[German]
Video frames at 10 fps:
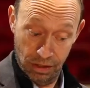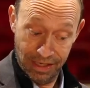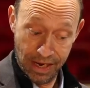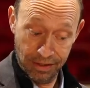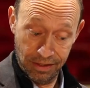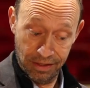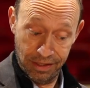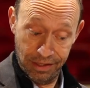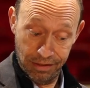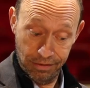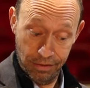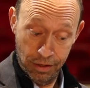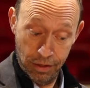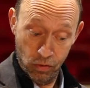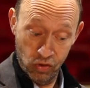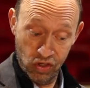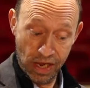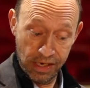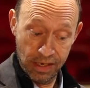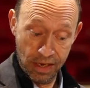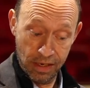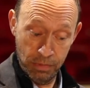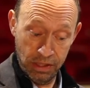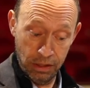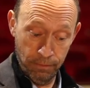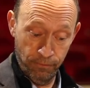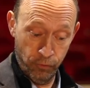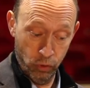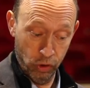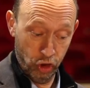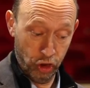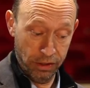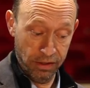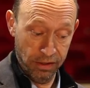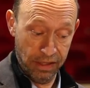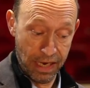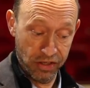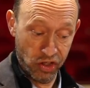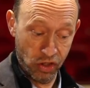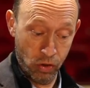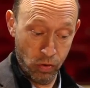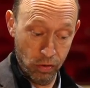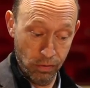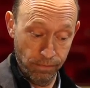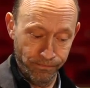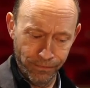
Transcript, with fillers: sagte sie und sah ihn an mit ihrem vorgeschrittenen Gerstenkorn.